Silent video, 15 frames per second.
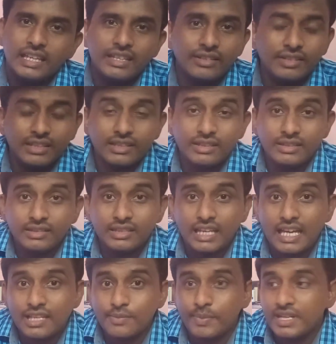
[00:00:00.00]
இது வந்துட்டு
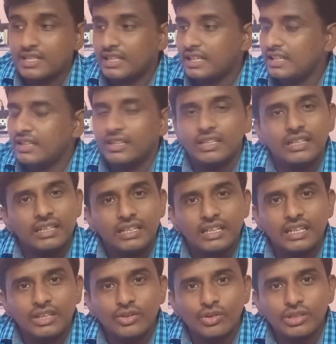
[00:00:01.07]
எஸ்பெஷலி
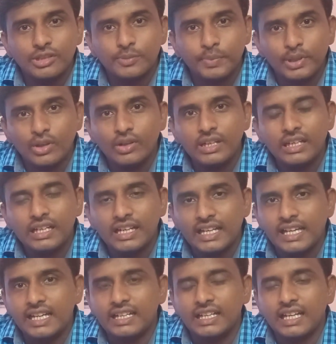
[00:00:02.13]
இது ஒரு ஸ்பிரோலினா
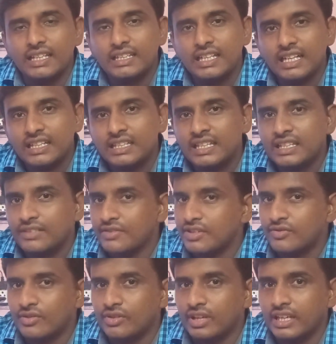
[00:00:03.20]
டயட் அதனால தான் இந்த
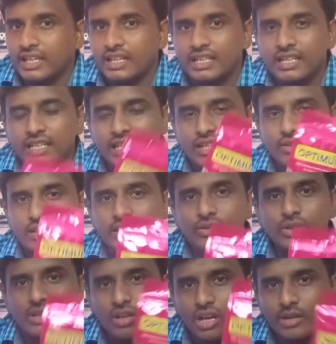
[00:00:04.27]
ஃபிஷ் ஃபுட் வாங்கியிருக்கேன் இது வந்து
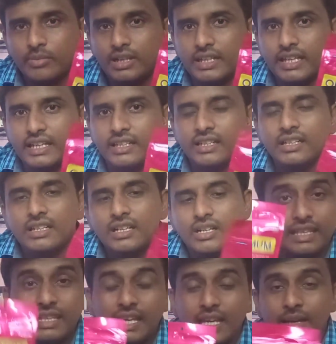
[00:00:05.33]
ஒரு நார்மல் டயட்
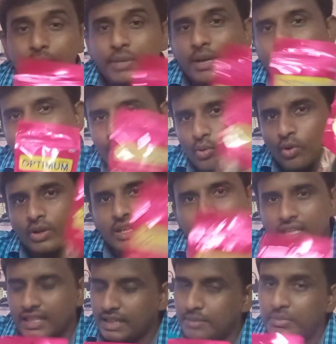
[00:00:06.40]
இதை எப்படி எப்படி
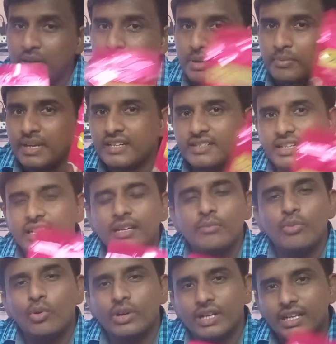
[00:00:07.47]
போடுறேன் எப்படி எப்படி
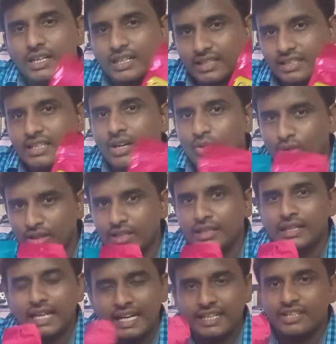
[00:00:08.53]
மிக்சரில் போடுறேன்றதை நான் உங்களுக்கு
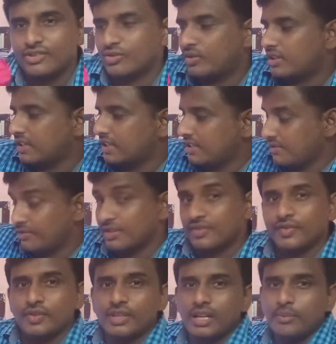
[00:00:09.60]
லேட்டர் சொல்கிறேன் இந்த ஃபிஷ்
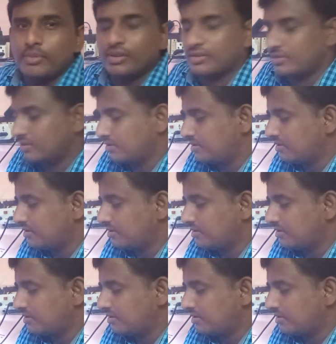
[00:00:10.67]
ஃபுட்டுக்கு அப்புறம்